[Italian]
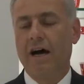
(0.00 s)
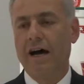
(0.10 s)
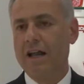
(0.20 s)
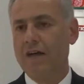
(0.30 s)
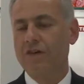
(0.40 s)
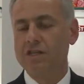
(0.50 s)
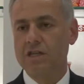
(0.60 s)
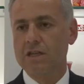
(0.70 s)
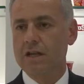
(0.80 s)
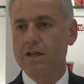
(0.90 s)
alla
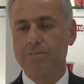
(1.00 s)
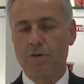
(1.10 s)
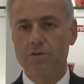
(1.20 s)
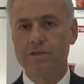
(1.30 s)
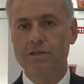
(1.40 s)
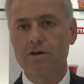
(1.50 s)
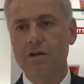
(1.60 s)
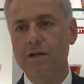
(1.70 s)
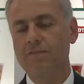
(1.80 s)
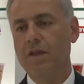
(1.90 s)
fase della
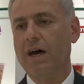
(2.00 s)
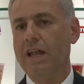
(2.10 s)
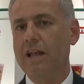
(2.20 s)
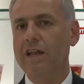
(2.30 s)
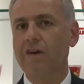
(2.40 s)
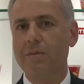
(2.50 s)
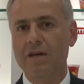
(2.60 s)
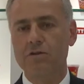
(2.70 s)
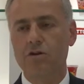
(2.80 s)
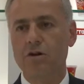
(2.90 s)
riproduzione,
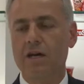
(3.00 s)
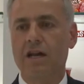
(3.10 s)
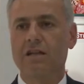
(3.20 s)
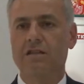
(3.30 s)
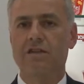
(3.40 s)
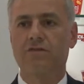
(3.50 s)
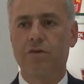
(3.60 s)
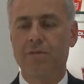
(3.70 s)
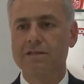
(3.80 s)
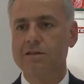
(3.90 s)
all'allevamento e alla
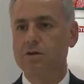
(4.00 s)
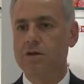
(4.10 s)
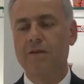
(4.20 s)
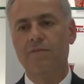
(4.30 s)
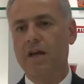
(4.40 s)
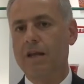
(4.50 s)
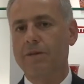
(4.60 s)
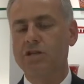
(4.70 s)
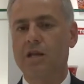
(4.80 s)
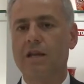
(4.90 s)
trasformazione e alla
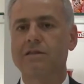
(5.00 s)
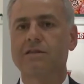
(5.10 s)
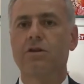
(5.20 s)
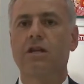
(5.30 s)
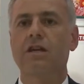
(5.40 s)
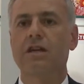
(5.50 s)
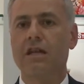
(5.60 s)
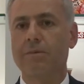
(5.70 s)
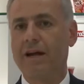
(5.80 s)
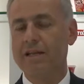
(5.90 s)
macellazione degli
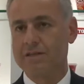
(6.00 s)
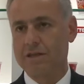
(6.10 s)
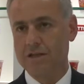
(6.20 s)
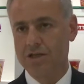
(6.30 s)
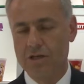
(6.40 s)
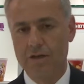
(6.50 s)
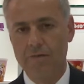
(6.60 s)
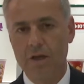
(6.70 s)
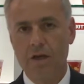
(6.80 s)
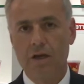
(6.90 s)
animali stessi.
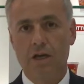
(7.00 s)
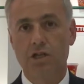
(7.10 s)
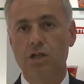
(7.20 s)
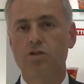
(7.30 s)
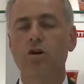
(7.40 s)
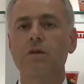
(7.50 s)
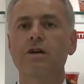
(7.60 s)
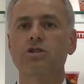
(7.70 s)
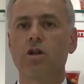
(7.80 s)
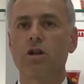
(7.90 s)
I settori
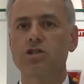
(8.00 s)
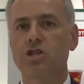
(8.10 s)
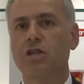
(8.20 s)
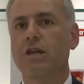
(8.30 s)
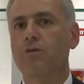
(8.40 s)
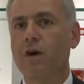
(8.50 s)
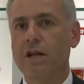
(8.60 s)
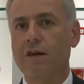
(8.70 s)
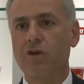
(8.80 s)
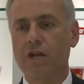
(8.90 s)
merceologici nei quali
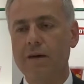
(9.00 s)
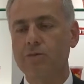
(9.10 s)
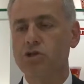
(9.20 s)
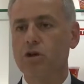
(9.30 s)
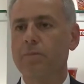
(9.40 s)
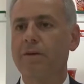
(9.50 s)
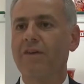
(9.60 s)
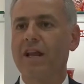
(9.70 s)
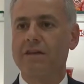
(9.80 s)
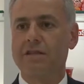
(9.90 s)
lavoriamo sono
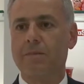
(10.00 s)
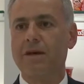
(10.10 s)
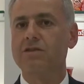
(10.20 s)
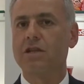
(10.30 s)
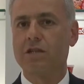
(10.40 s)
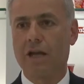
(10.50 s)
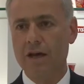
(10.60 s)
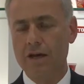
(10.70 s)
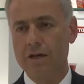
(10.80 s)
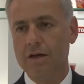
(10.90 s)
prevalentemente
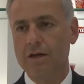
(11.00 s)
tre.